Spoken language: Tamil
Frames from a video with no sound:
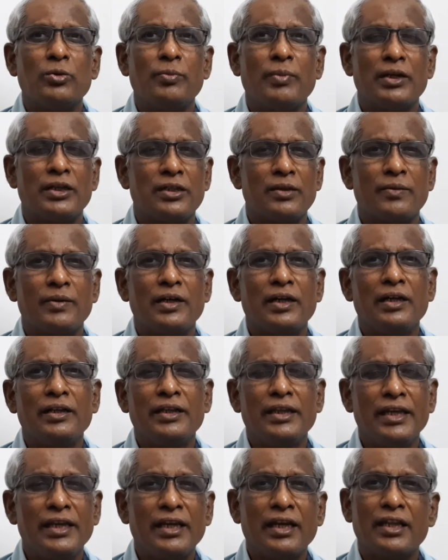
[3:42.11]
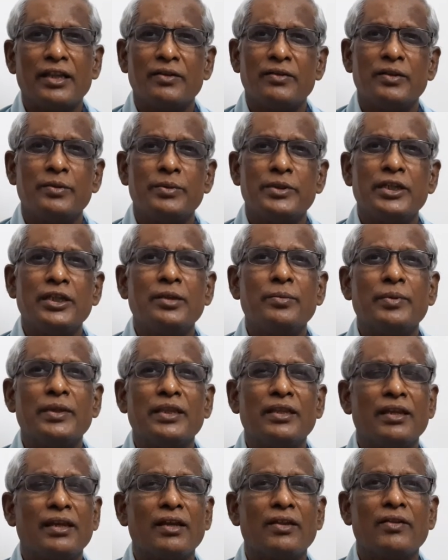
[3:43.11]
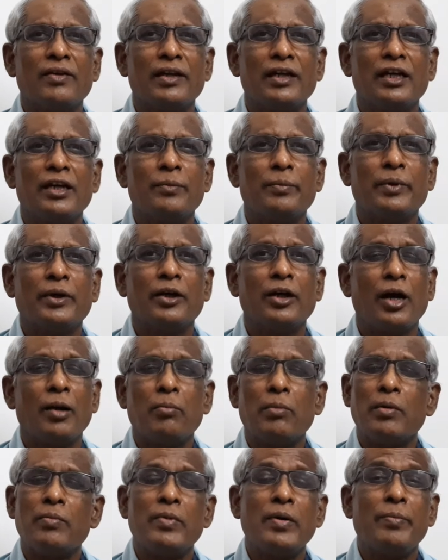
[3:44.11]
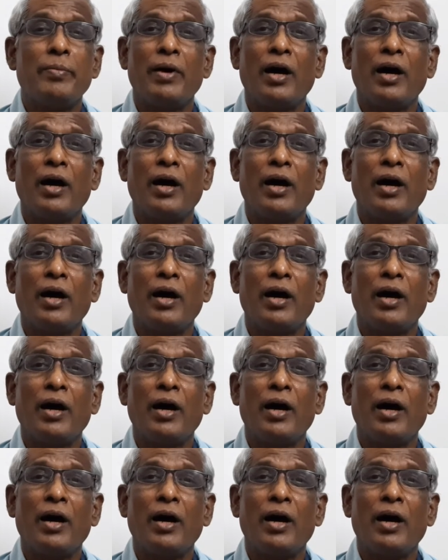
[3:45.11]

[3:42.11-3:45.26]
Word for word: மற்றவர்கள் தெரியாது இந்த விஷயத்தை பற்றி தெரியாதுங்க நினைப்பாங்க அம்மா